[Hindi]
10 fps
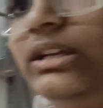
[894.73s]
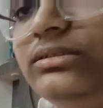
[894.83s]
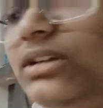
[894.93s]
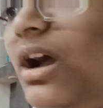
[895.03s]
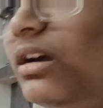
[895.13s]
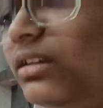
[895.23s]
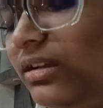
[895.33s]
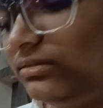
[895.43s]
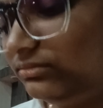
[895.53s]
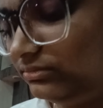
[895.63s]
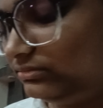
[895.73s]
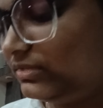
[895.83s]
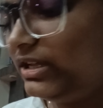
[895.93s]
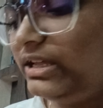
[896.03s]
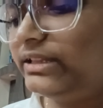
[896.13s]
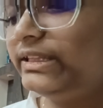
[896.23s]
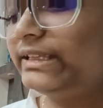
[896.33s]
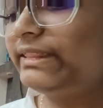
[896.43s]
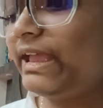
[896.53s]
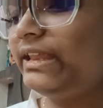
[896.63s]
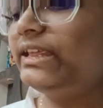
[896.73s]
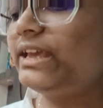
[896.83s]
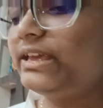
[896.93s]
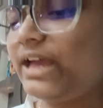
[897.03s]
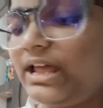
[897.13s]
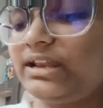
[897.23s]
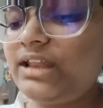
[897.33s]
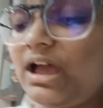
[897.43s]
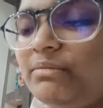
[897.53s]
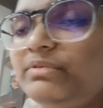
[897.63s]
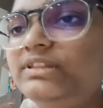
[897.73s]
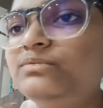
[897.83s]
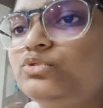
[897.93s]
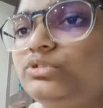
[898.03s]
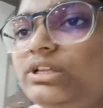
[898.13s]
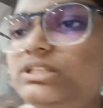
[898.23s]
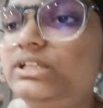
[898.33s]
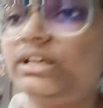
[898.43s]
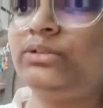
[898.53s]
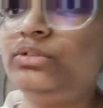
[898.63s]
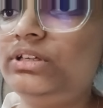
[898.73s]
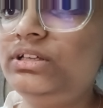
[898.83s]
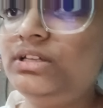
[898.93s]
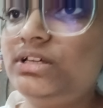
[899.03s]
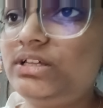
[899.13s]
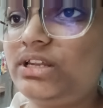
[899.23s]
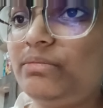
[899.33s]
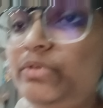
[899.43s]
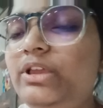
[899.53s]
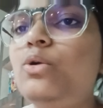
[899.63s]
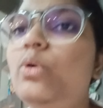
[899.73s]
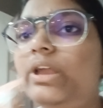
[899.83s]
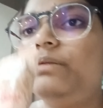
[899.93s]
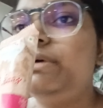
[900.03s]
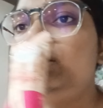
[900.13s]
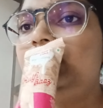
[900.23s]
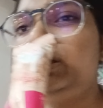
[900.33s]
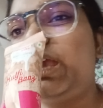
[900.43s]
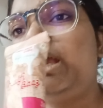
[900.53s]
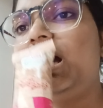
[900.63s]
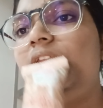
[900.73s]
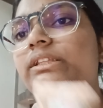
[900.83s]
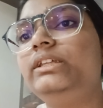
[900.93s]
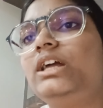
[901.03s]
है कहाँ की दिखता ही नहीं है यार नाम एकदम छोटा सा लिखा उन्होंने रबड़ी खोया मैंने बोला यही खा लेते